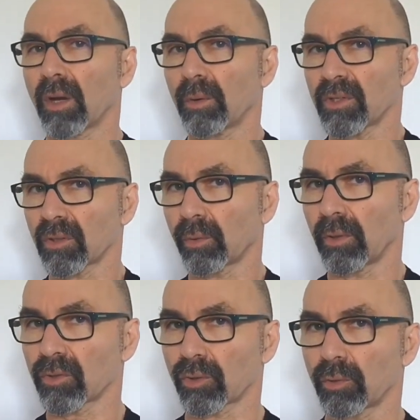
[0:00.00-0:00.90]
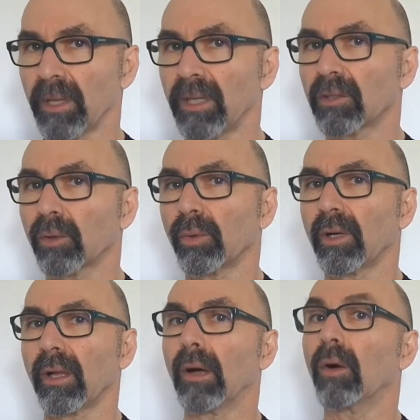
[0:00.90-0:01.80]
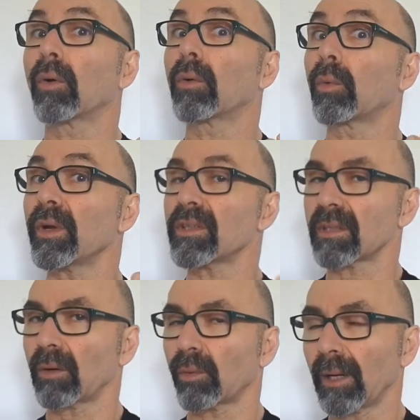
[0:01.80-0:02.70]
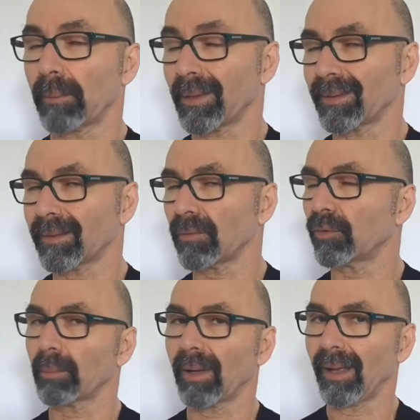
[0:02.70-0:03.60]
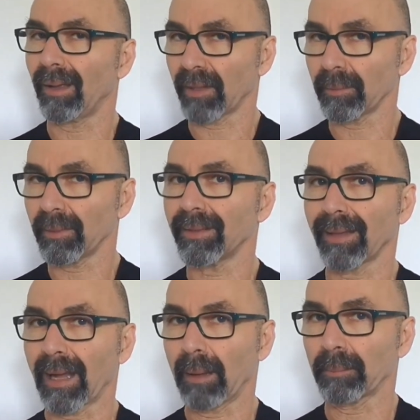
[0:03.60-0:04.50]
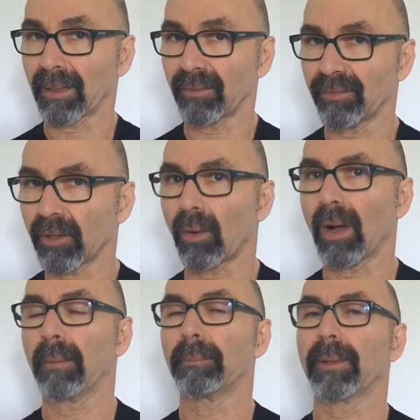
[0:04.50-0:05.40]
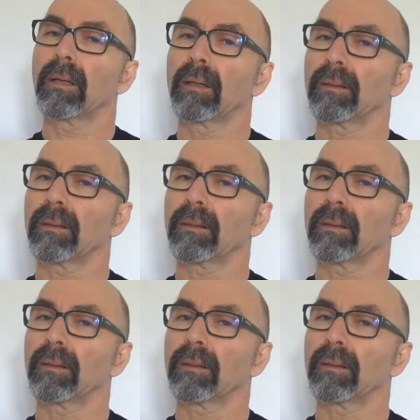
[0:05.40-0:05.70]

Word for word: questo o quello strumento, quella o questa o quella piattaforma è veramente ampia, davvero ampia.